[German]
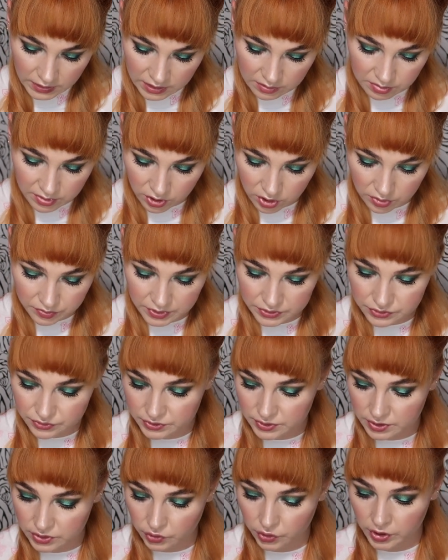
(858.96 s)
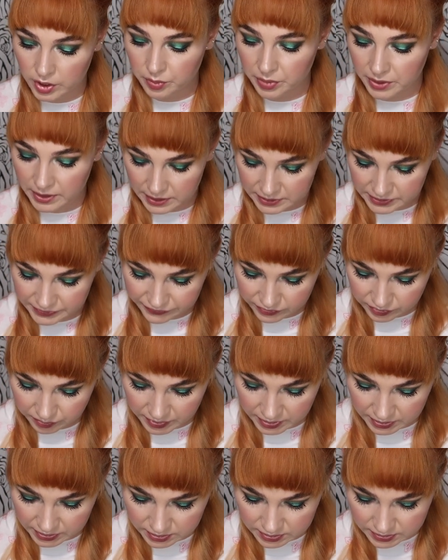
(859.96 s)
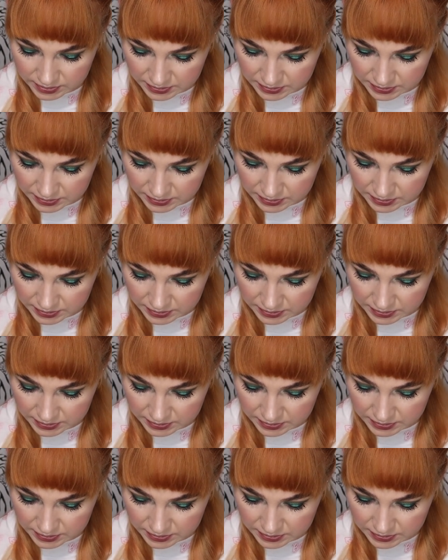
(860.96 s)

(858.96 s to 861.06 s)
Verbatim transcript: Ihr bekommt natürlich eine neue Palette von mir, ne?